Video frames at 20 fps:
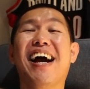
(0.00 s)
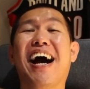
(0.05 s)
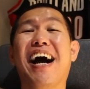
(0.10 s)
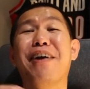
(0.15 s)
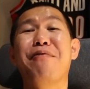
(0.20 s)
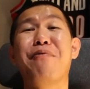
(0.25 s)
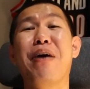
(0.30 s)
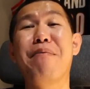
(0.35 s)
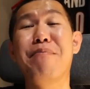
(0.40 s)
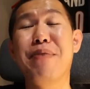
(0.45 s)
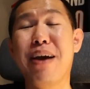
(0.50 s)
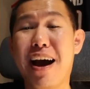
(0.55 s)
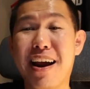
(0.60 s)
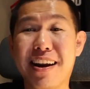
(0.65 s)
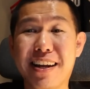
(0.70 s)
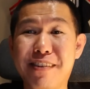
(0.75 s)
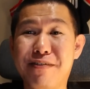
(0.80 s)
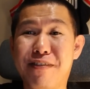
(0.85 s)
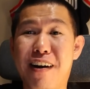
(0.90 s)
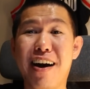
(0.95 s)
Karena WMB
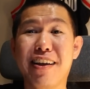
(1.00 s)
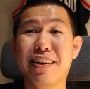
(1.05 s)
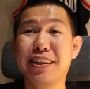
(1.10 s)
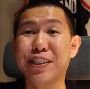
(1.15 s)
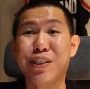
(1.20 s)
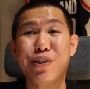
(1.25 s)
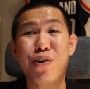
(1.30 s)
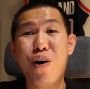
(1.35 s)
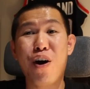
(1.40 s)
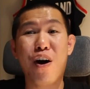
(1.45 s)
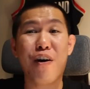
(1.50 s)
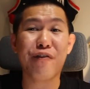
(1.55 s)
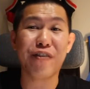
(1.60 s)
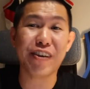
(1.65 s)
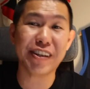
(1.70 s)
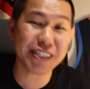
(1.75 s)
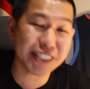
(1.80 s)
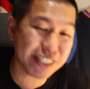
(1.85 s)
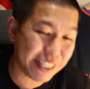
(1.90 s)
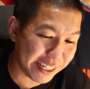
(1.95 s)
hari ini finally showing off
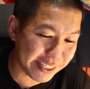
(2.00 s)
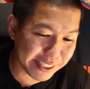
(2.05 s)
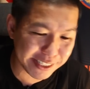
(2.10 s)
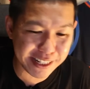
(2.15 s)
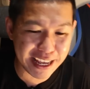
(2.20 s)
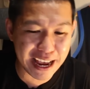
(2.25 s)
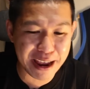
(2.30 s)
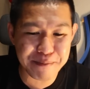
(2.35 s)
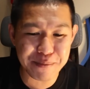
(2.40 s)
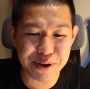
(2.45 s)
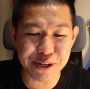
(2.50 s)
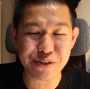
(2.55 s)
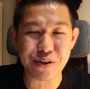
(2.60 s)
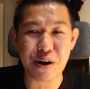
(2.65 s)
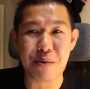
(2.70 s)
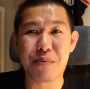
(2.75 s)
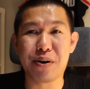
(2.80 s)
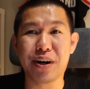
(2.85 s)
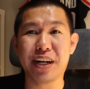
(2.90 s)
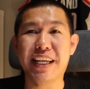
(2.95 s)
his skills in the NBA
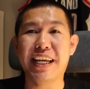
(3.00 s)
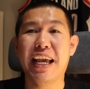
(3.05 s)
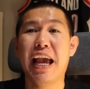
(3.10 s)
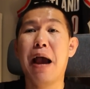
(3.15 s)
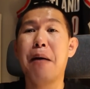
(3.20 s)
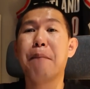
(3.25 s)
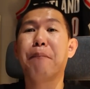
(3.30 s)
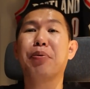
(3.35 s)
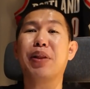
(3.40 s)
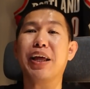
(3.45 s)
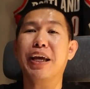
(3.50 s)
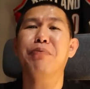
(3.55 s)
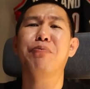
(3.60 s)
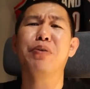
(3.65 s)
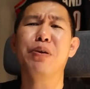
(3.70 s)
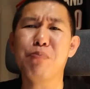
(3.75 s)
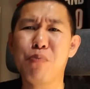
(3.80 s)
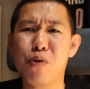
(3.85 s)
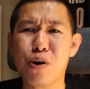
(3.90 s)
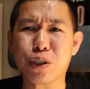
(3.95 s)
Summer League, play
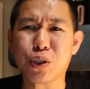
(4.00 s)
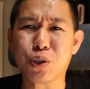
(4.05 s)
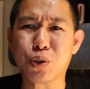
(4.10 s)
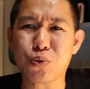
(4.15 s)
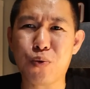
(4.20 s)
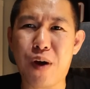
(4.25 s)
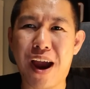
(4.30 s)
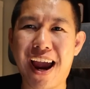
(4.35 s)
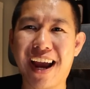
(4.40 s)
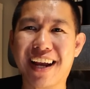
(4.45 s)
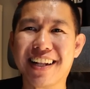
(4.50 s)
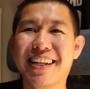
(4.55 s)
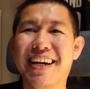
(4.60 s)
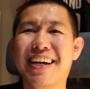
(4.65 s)
with more swag.